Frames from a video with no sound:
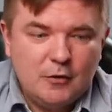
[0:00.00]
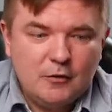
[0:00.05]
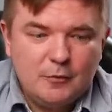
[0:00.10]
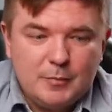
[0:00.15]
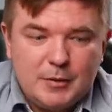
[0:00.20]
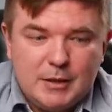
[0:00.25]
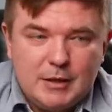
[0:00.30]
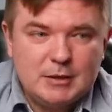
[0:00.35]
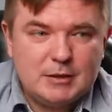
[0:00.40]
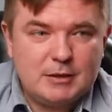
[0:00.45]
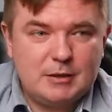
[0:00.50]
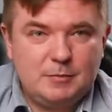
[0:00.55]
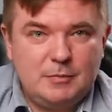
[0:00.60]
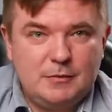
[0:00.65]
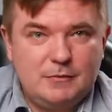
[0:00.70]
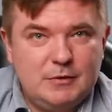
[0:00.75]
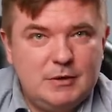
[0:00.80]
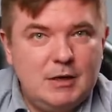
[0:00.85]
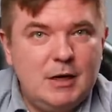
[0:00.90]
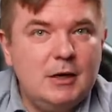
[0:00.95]
в
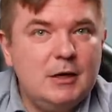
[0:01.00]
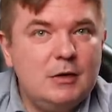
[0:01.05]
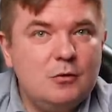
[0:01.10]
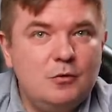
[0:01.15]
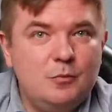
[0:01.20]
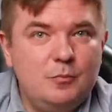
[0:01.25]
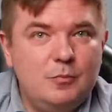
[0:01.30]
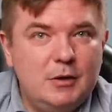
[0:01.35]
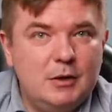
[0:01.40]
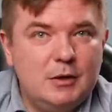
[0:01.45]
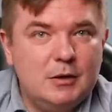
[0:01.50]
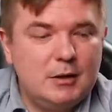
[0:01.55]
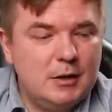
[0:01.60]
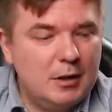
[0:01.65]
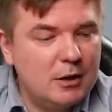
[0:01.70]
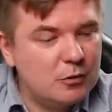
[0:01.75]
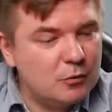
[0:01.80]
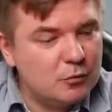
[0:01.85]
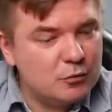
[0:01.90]
принципе взяли и купили, да,